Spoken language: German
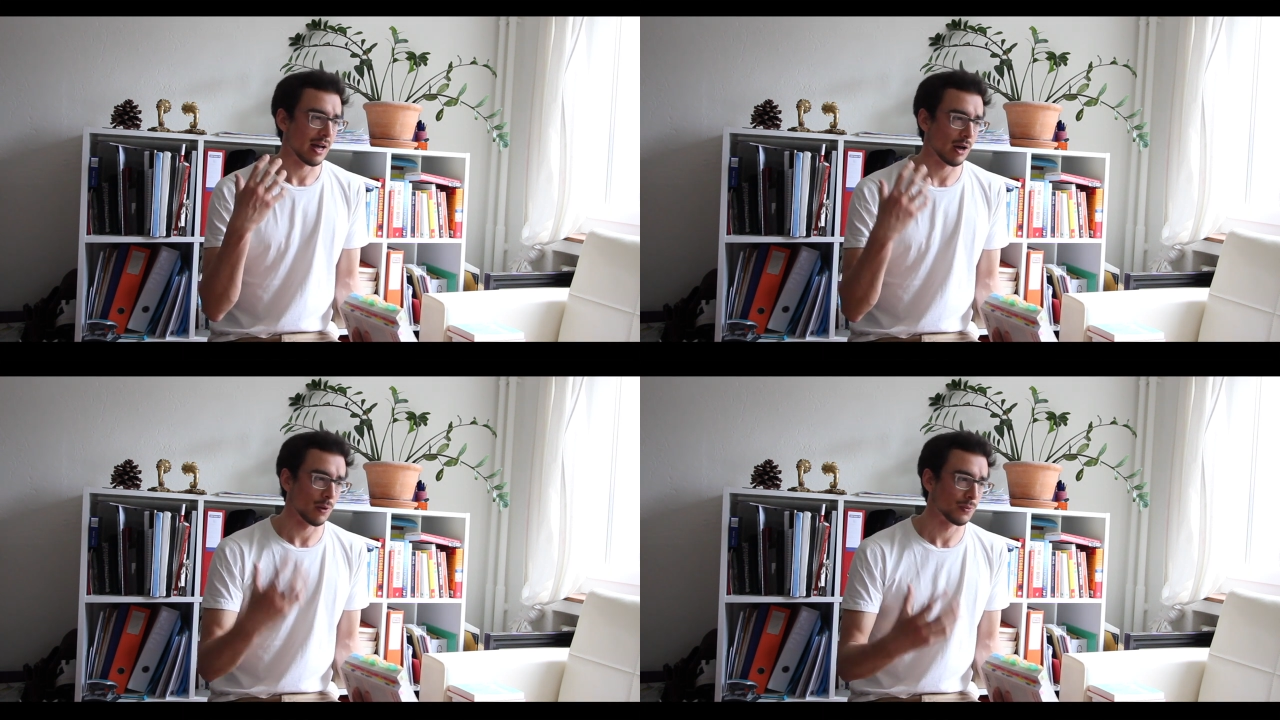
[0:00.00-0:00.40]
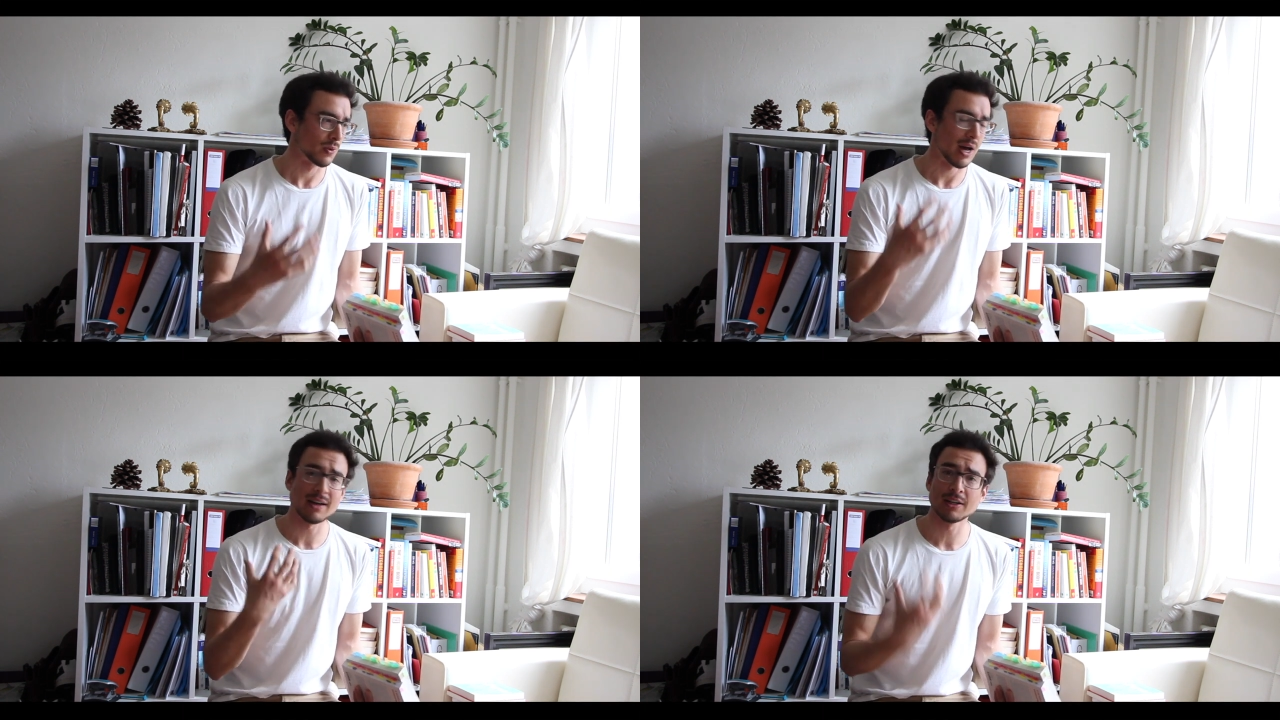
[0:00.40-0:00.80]
äh, ob
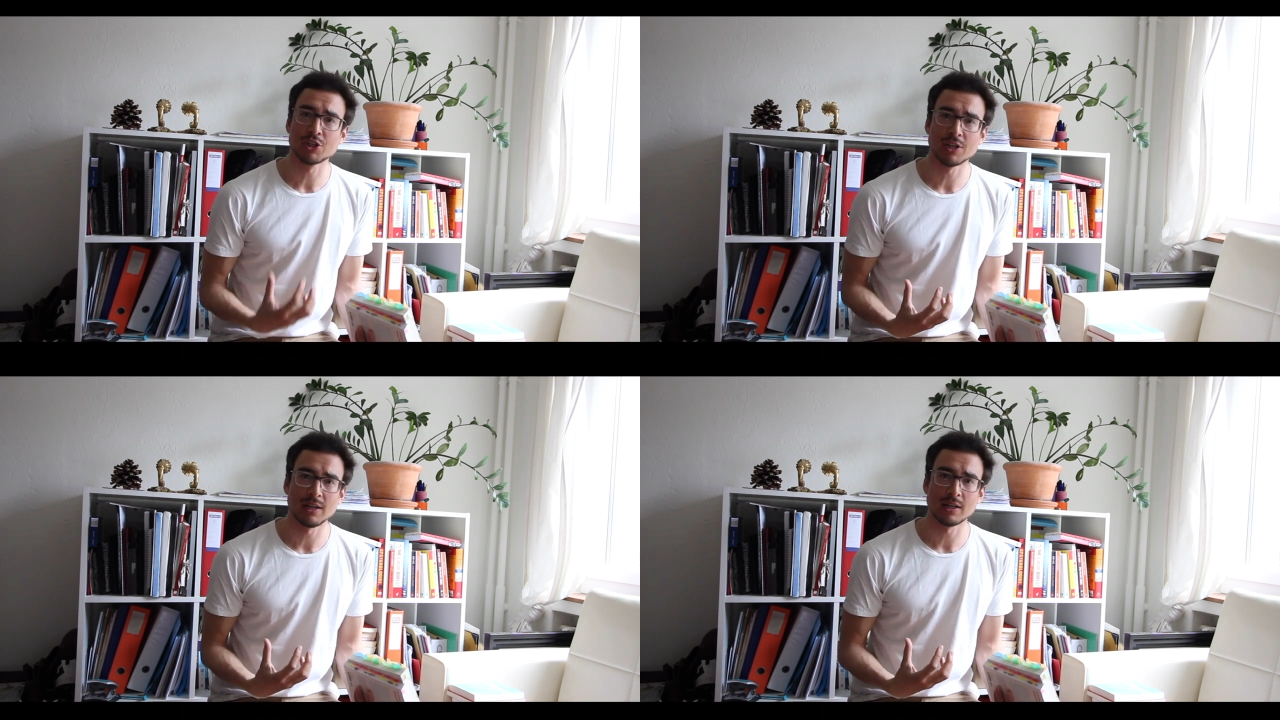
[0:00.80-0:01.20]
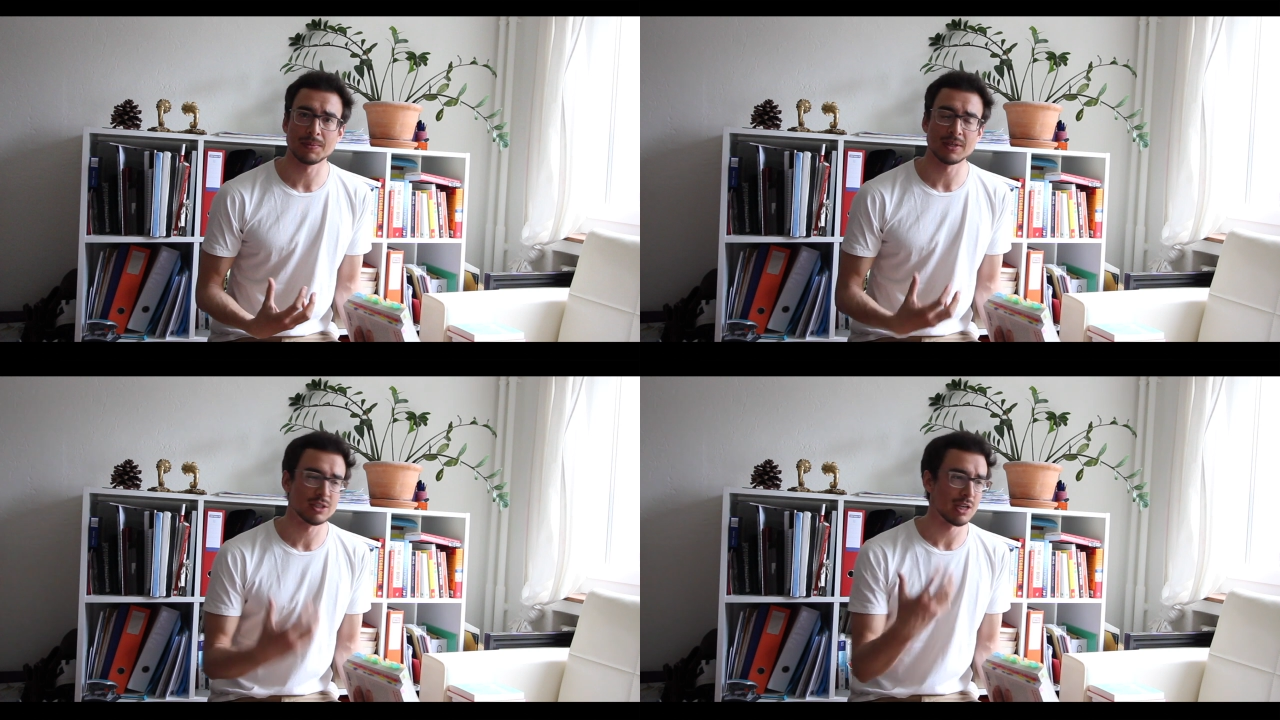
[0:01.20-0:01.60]
du Angestellter
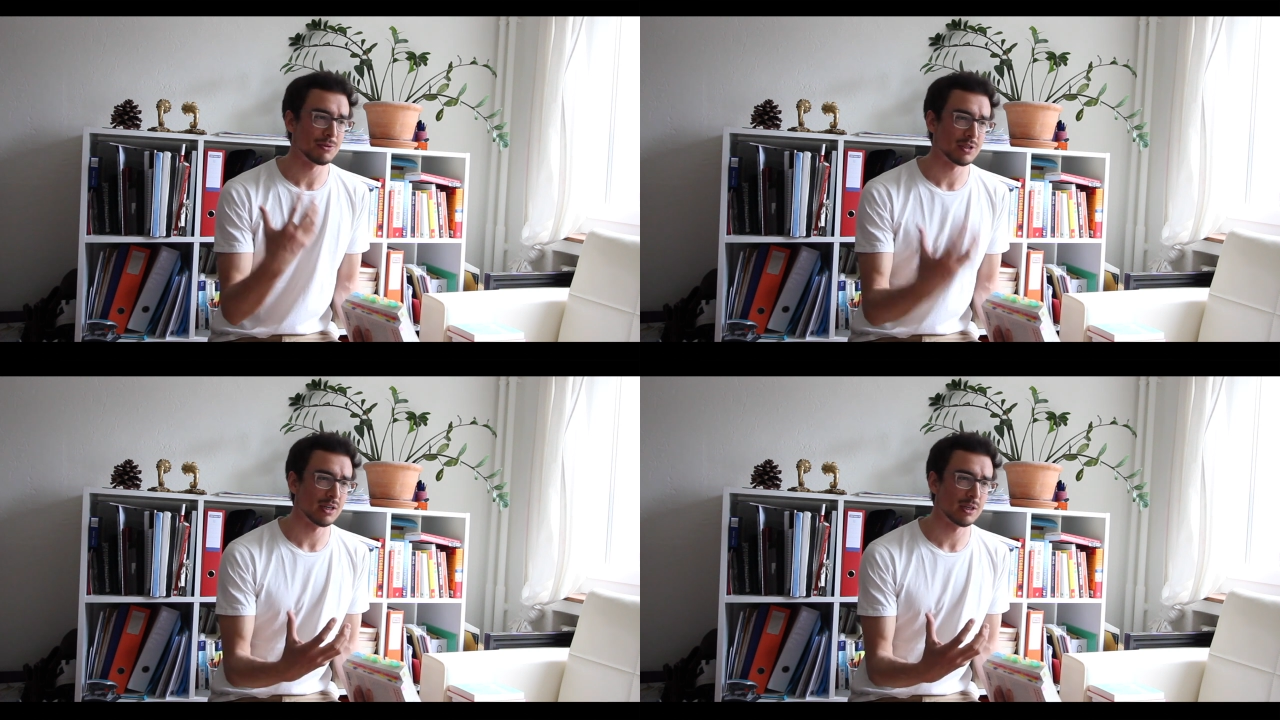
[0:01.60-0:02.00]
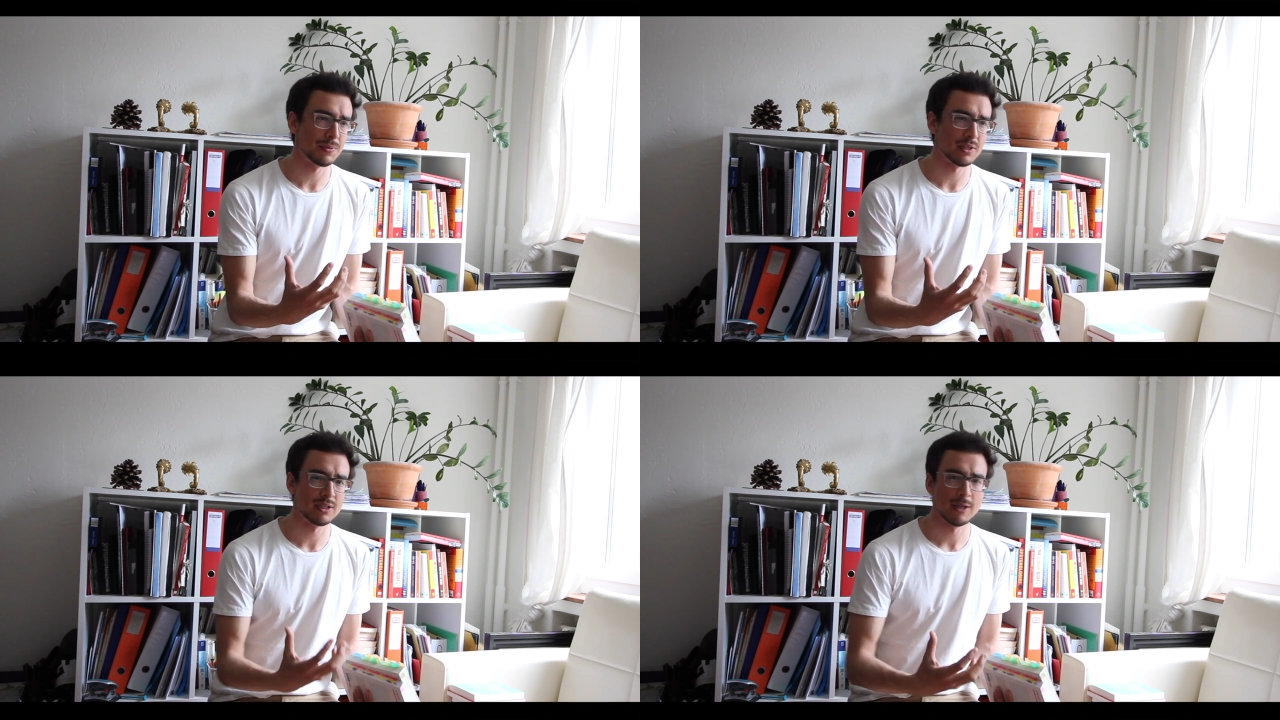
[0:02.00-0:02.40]
bist, selbstständig
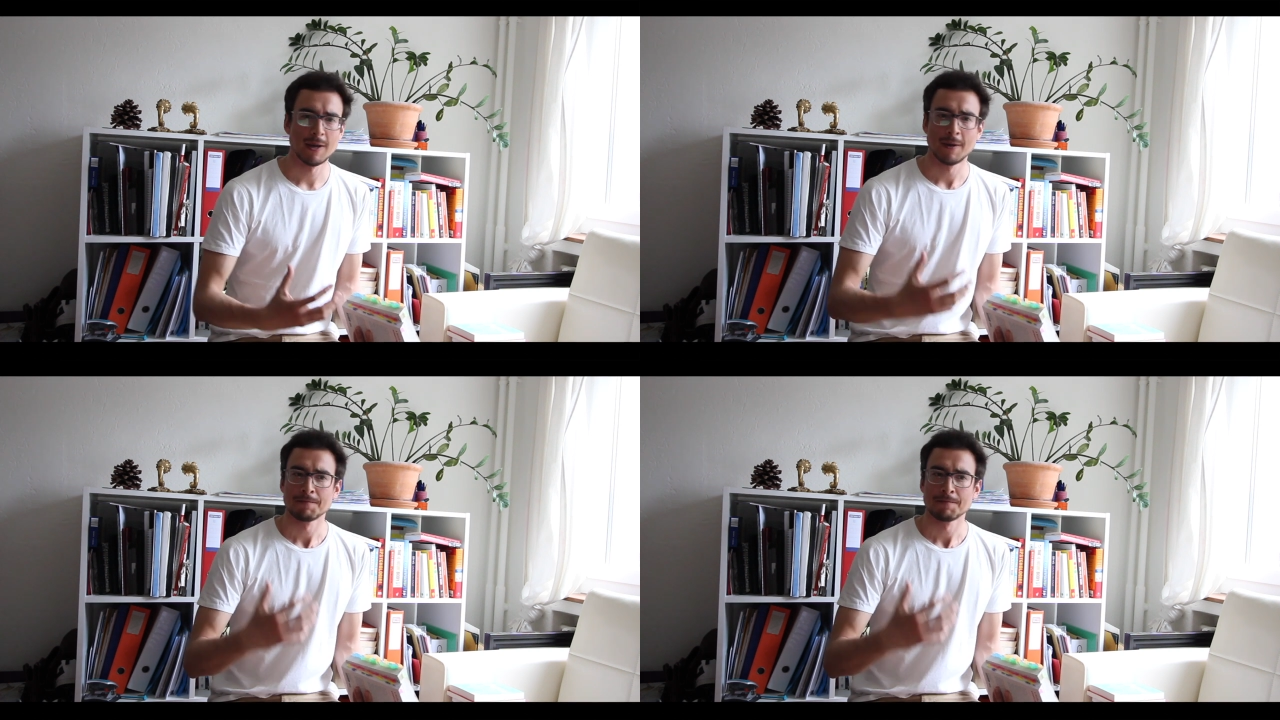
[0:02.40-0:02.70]
bist,